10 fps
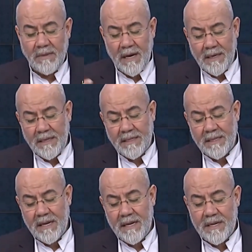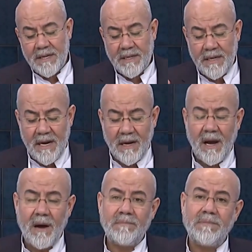Bakınız Şeyh
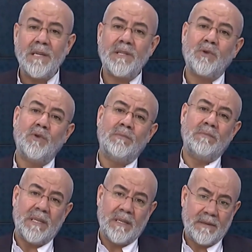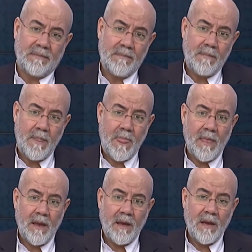Abbas Kummi
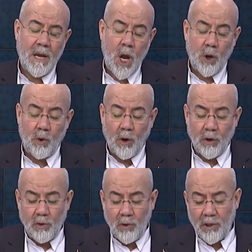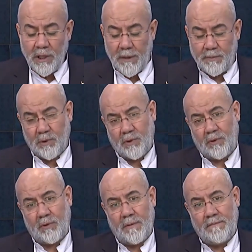yolculuk
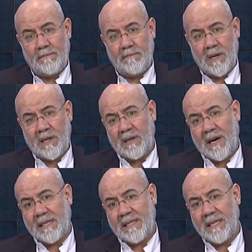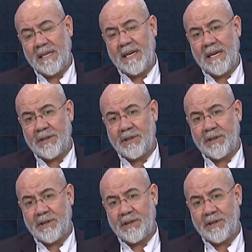yapıyordu bir taksi ile